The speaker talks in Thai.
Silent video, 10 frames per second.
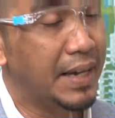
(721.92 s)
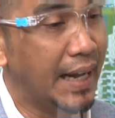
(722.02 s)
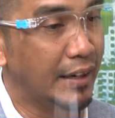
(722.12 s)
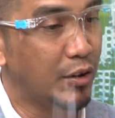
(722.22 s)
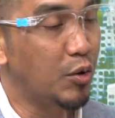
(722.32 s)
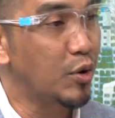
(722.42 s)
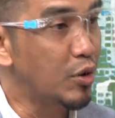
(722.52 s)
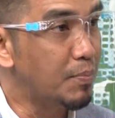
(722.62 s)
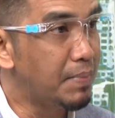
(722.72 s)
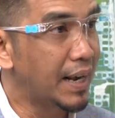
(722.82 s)
มีการโค่น
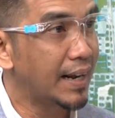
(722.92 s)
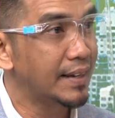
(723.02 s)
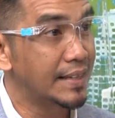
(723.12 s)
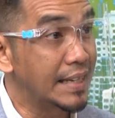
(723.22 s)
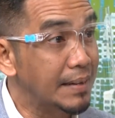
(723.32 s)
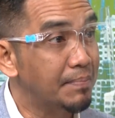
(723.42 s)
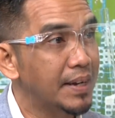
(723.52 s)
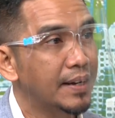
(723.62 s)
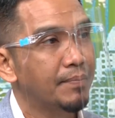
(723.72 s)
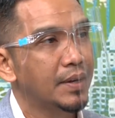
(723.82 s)
ล้มพรรคเดิม
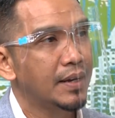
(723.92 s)
เนี่ย